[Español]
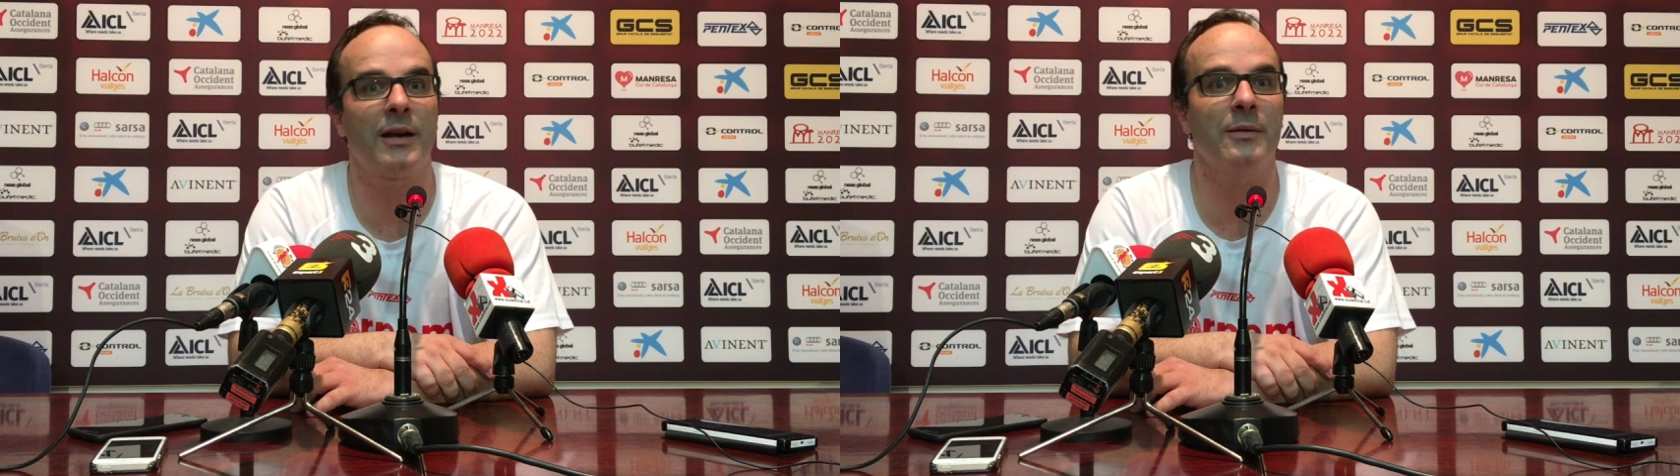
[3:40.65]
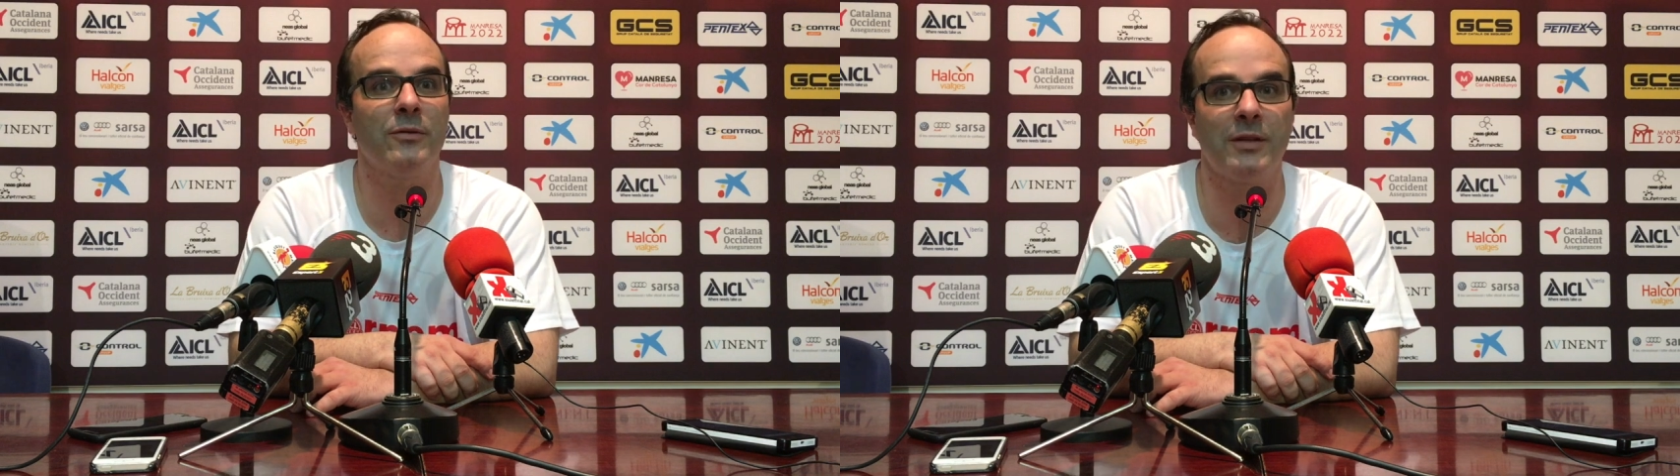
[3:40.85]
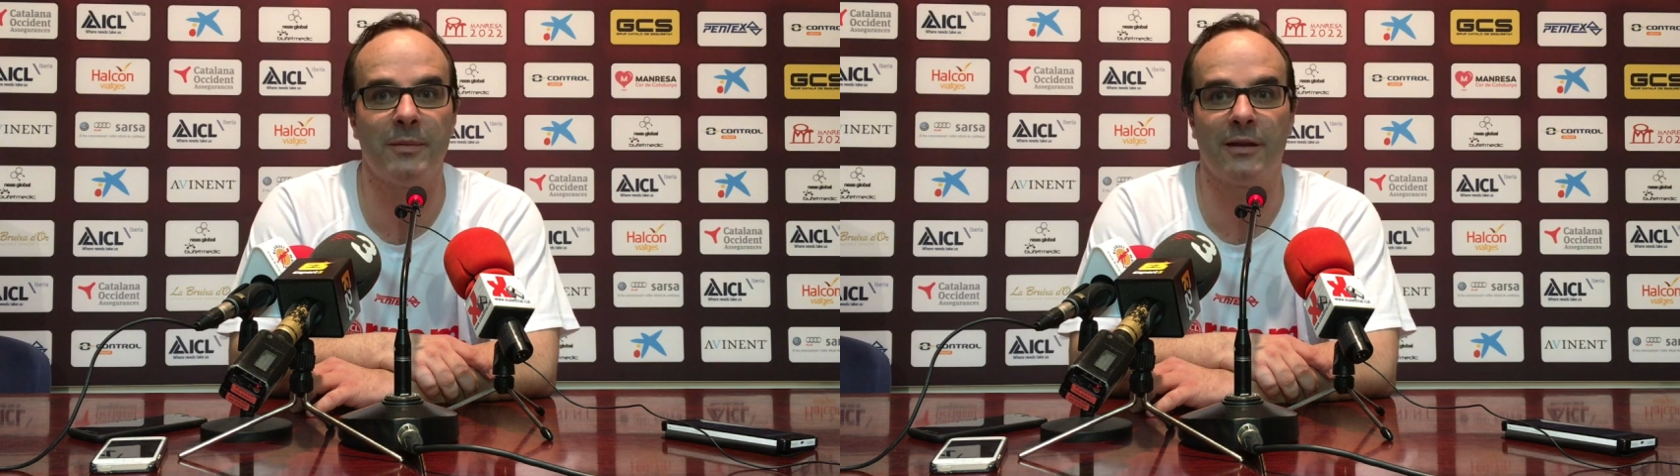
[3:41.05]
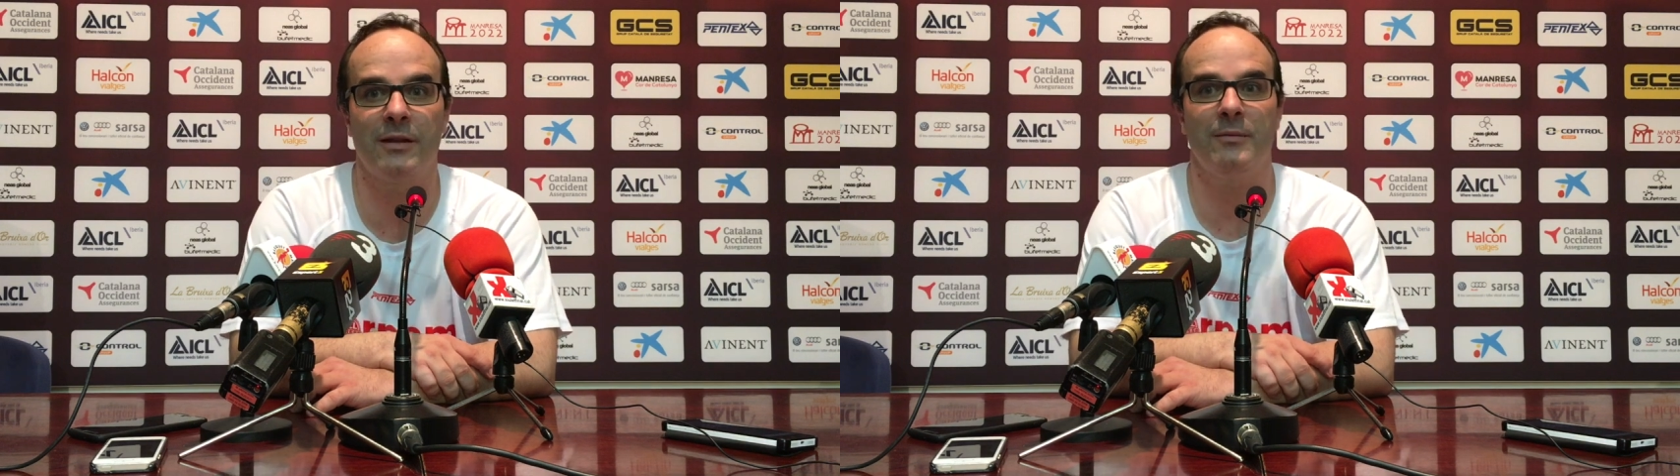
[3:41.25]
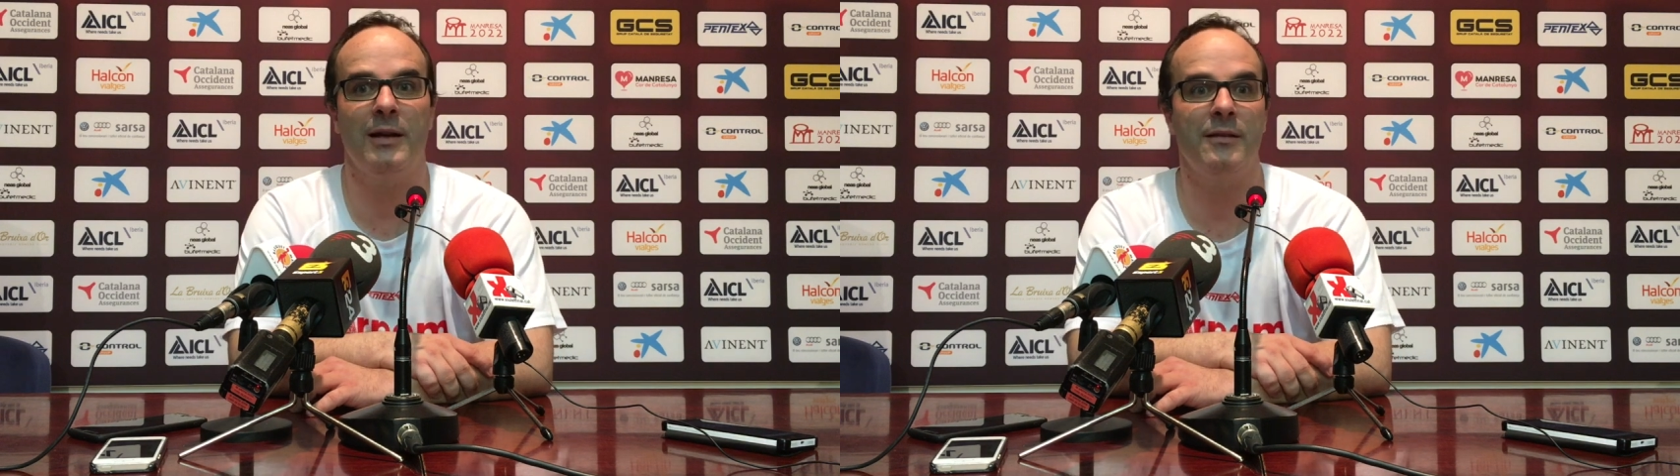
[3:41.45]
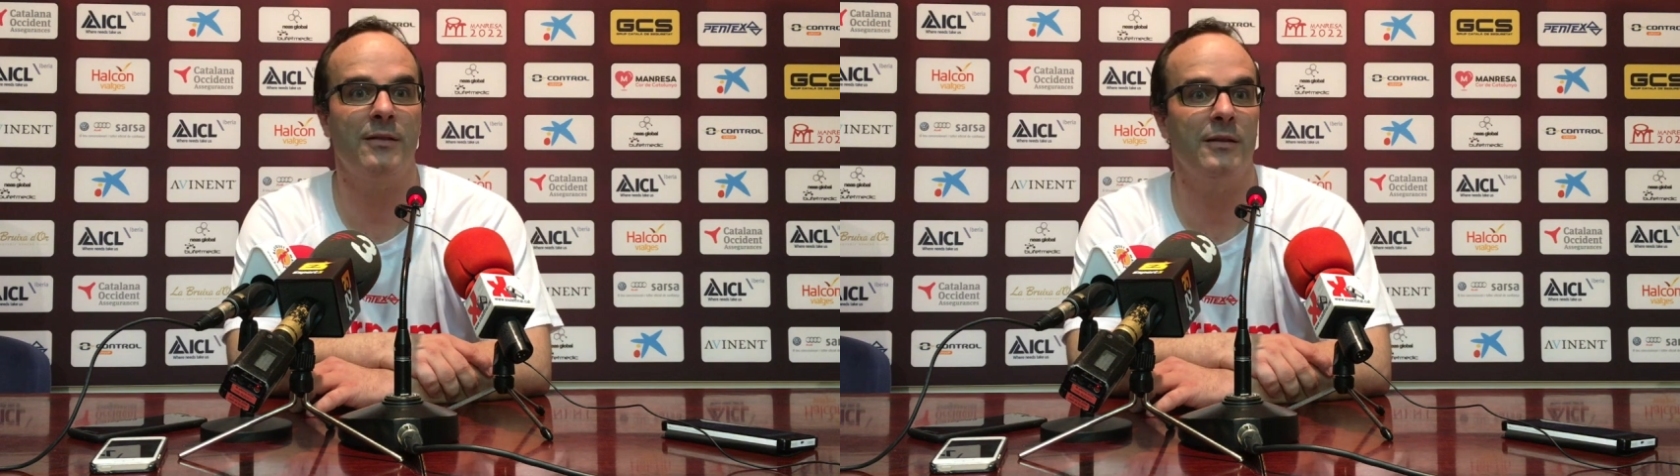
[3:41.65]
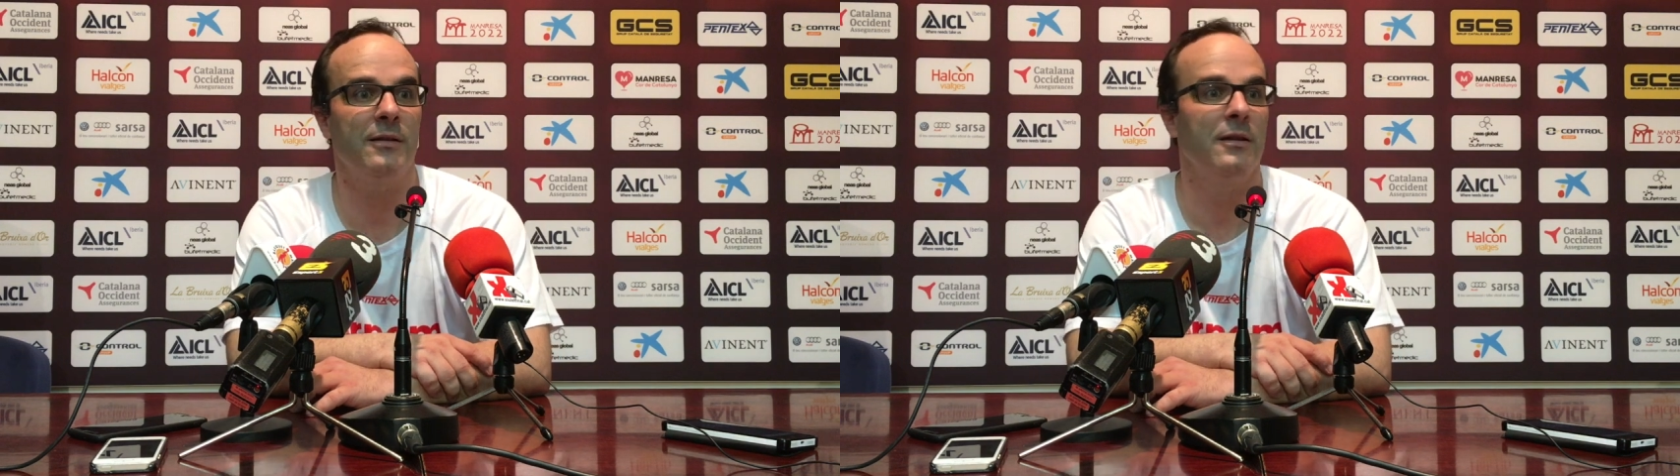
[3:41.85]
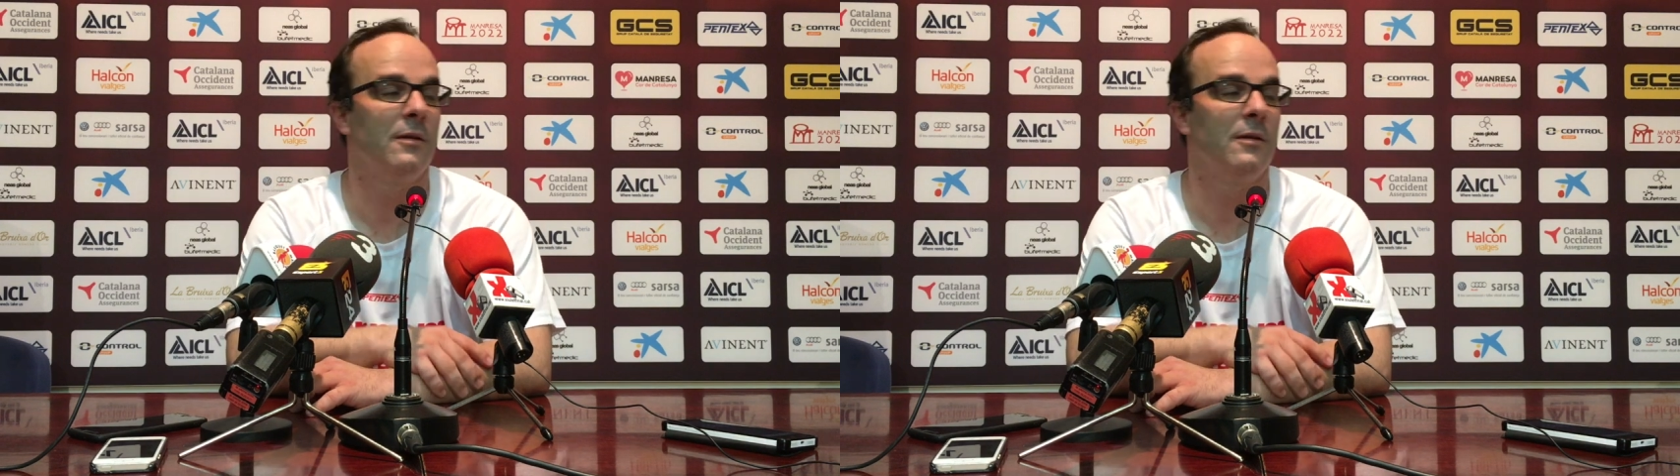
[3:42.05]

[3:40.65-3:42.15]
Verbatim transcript: rebote, para hacer balance,